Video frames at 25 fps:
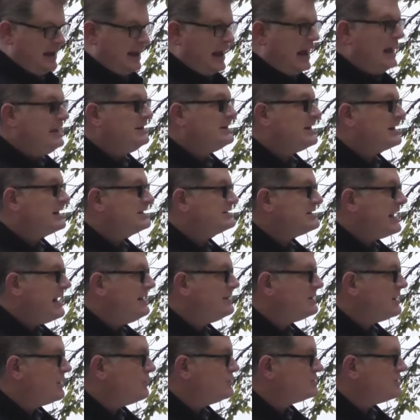È
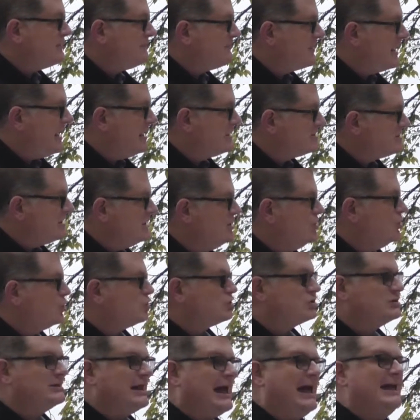interessante questa frase,
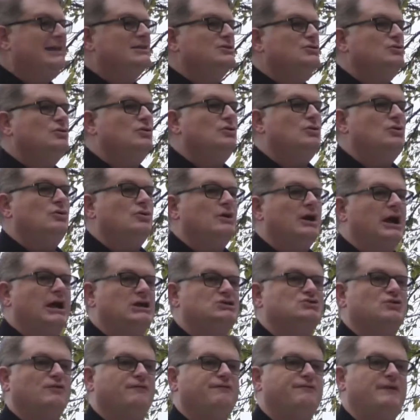lottato
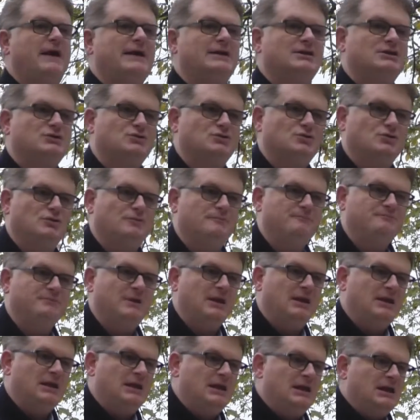e sofferto.
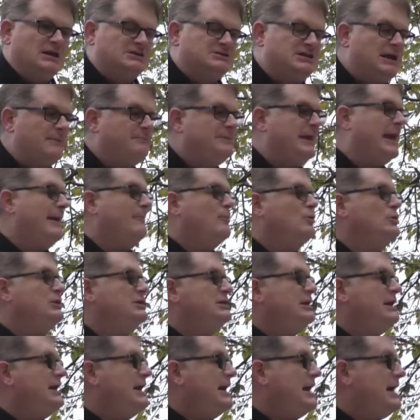Se abbiamo
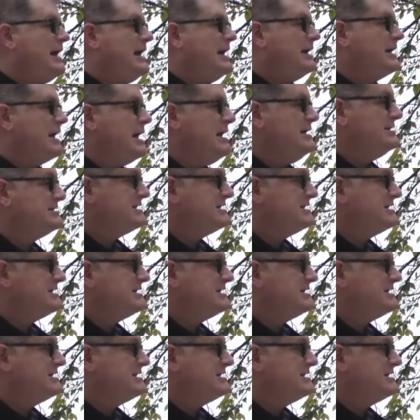l'idea che i